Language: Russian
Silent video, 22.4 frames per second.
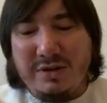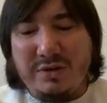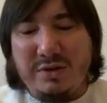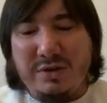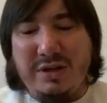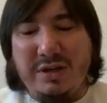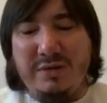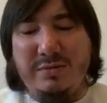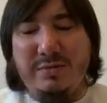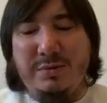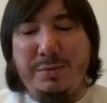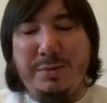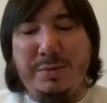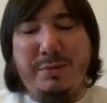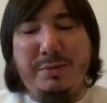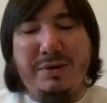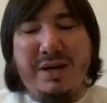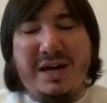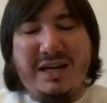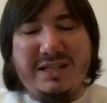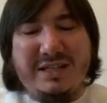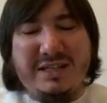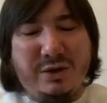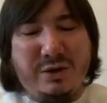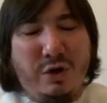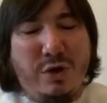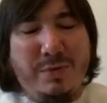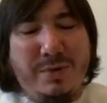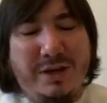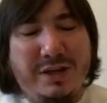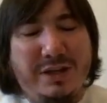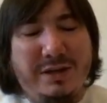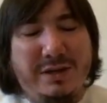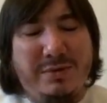ты был бы
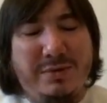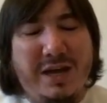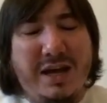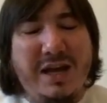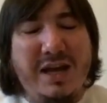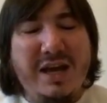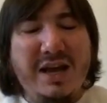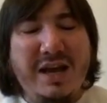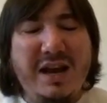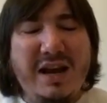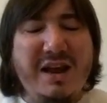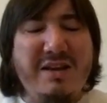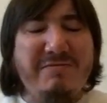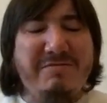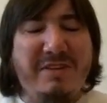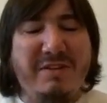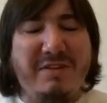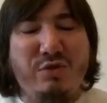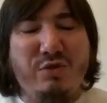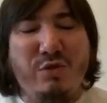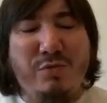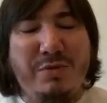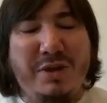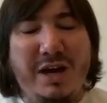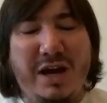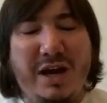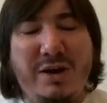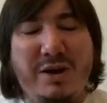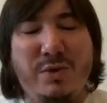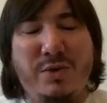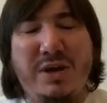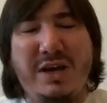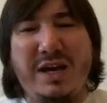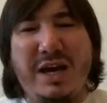озлобленным, да? «Лян фадду мин
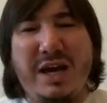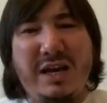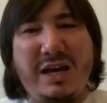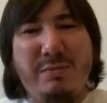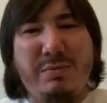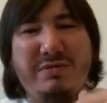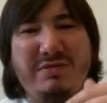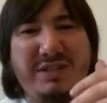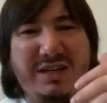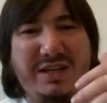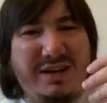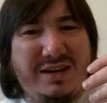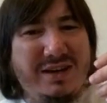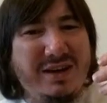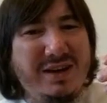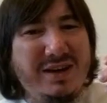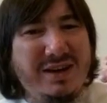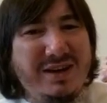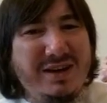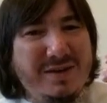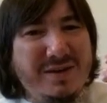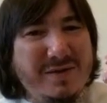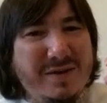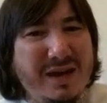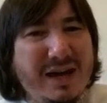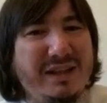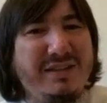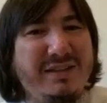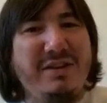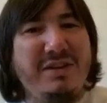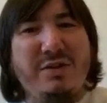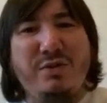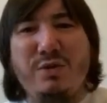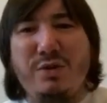хаулик» Они бы все
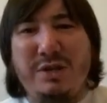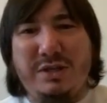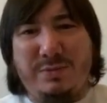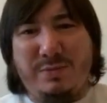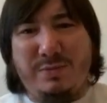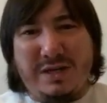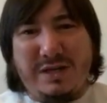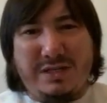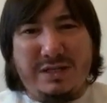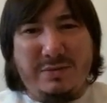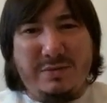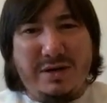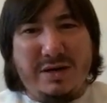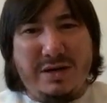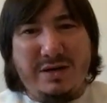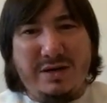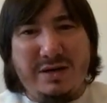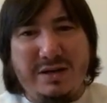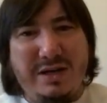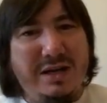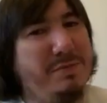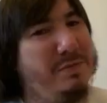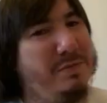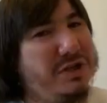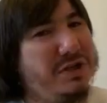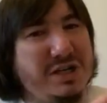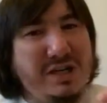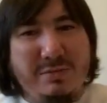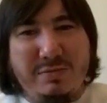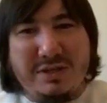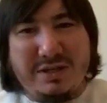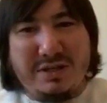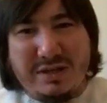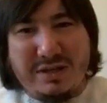отвернулись бы от тебя, не пошли
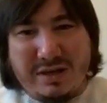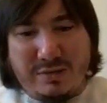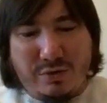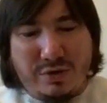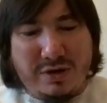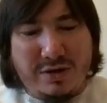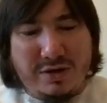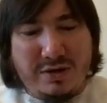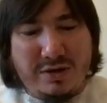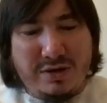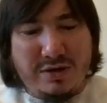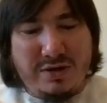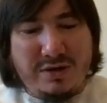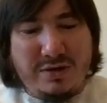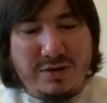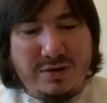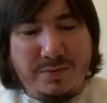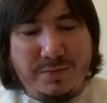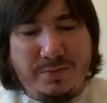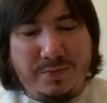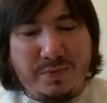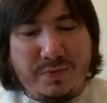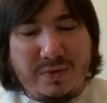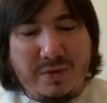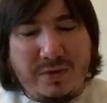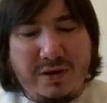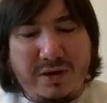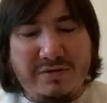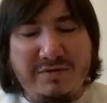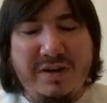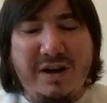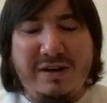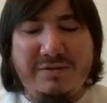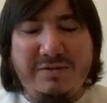бы за тобой.
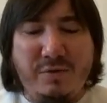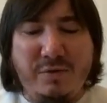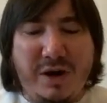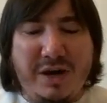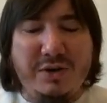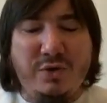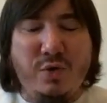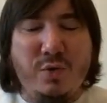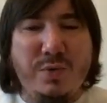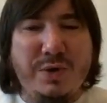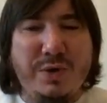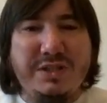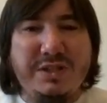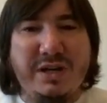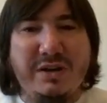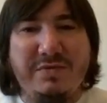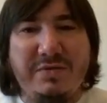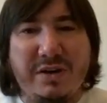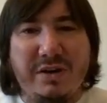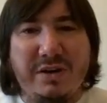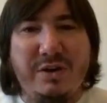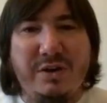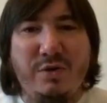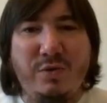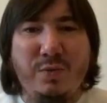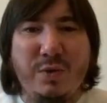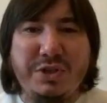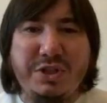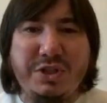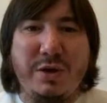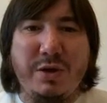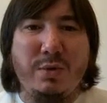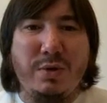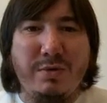«Фа'фу анхум мастагфир лахум
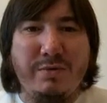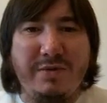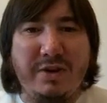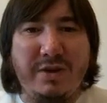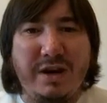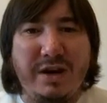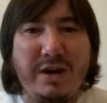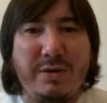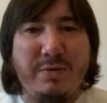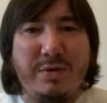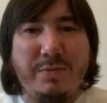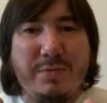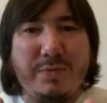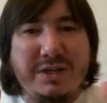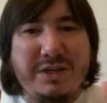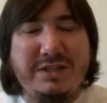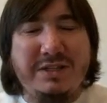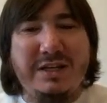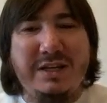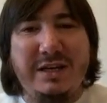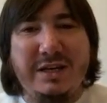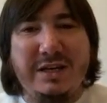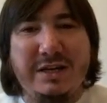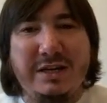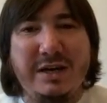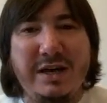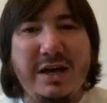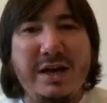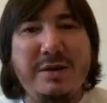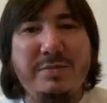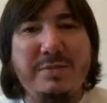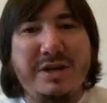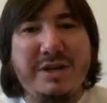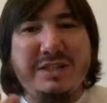машавирум фил амр» Прости их,
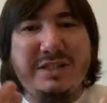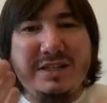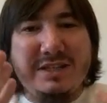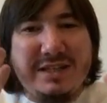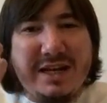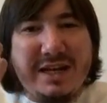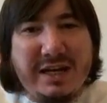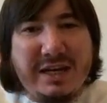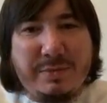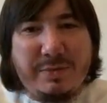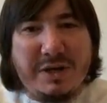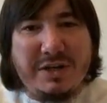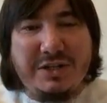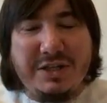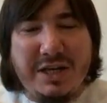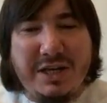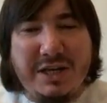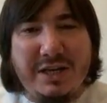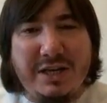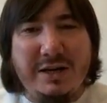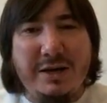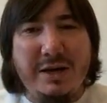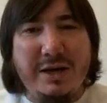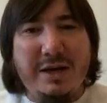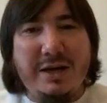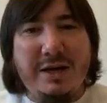прости за них прощения